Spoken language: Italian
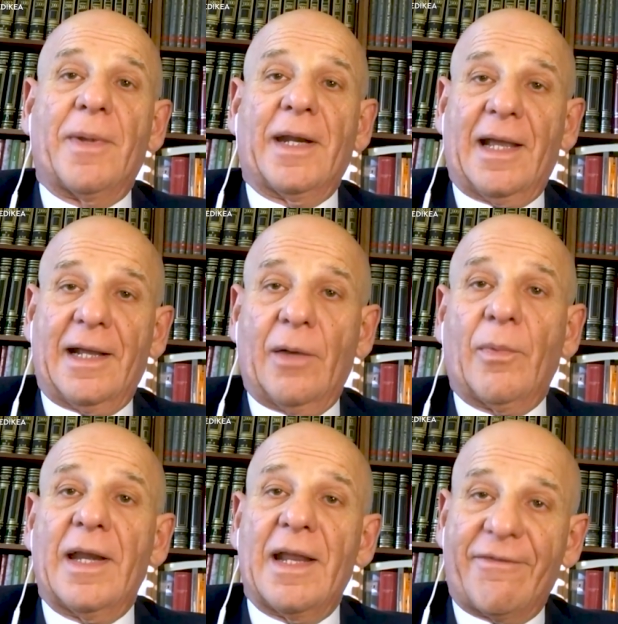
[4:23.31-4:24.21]
perché anche
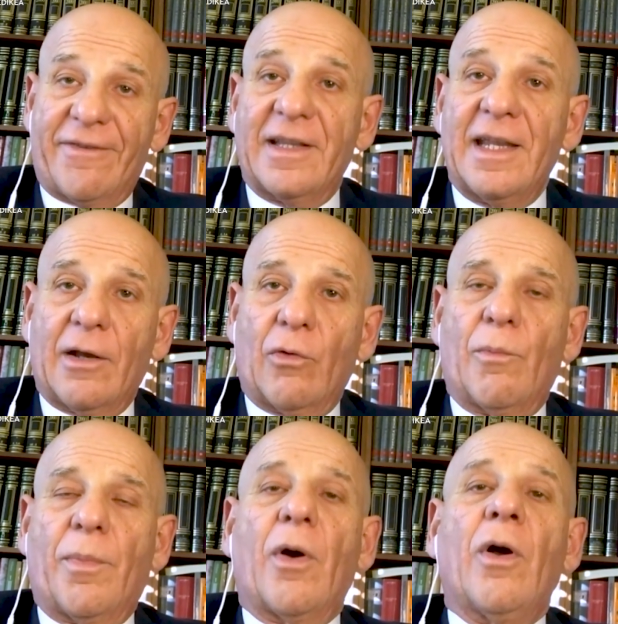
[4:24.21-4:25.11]
quelli affaticano
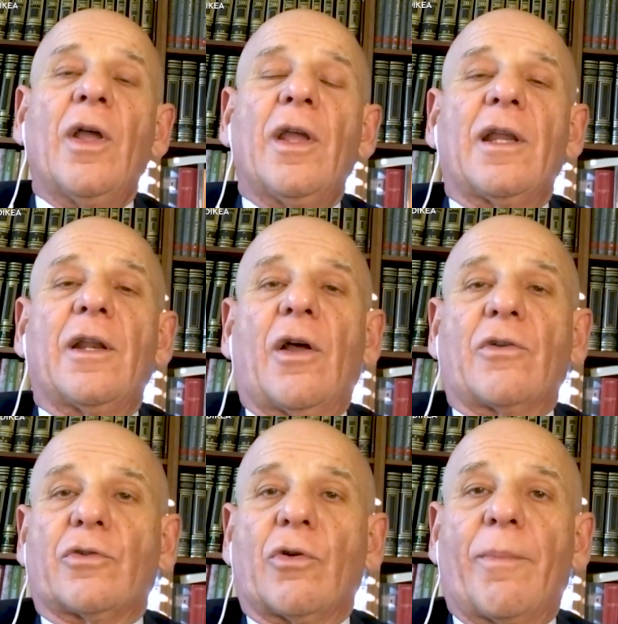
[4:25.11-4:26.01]
un po' il
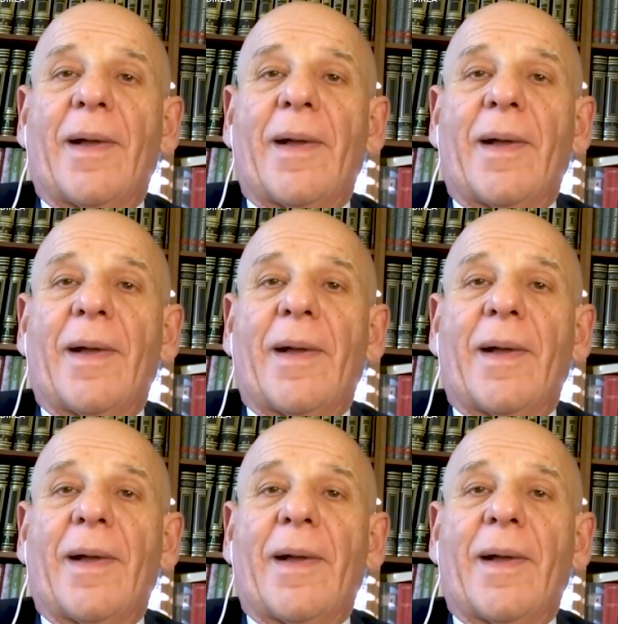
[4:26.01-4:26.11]
nostro